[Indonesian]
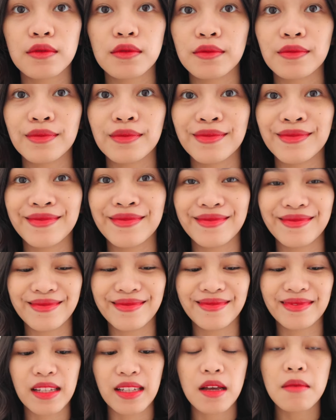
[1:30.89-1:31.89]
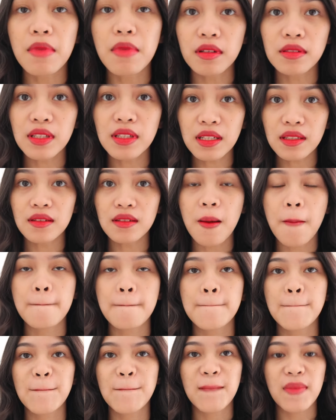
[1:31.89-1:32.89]
hmm. Bagus kan?
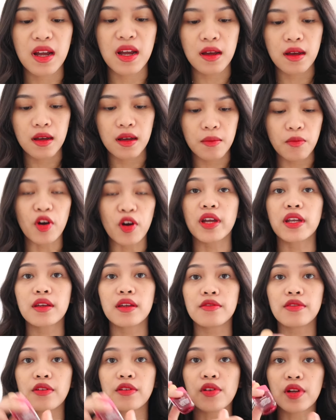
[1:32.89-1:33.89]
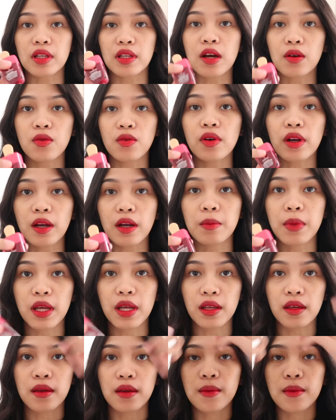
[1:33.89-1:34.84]
Pokoknya ini favorit aku cranberry.